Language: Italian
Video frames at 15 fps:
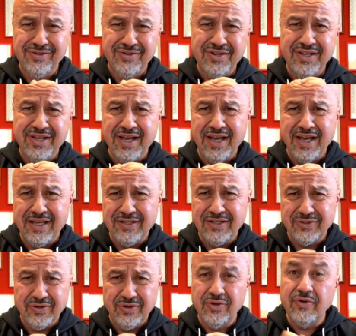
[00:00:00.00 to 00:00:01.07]
non
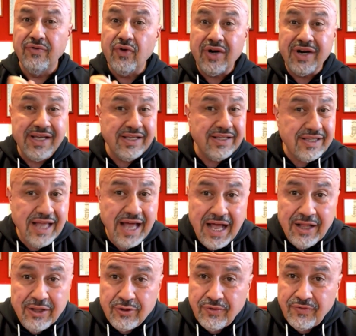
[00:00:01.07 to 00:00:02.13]
riesco, io vorrei
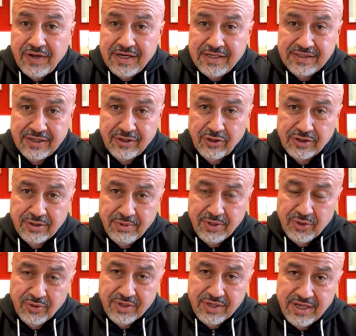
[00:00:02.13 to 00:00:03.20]
tanto fare questa cosa, ma
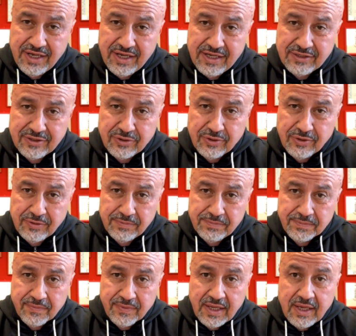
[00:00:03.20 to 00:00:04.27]
non riesco.
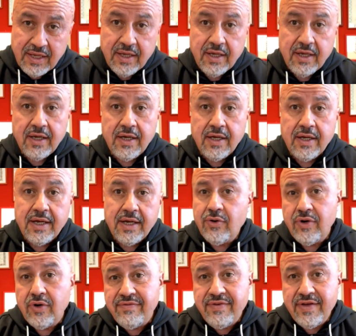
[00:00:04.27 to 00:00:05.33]
E
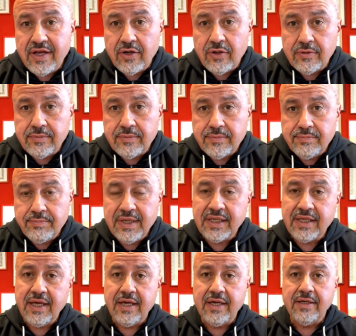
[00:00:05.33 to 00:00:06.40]
non è vero,
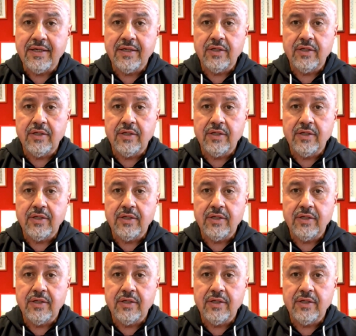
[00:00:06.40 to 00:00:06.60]
perché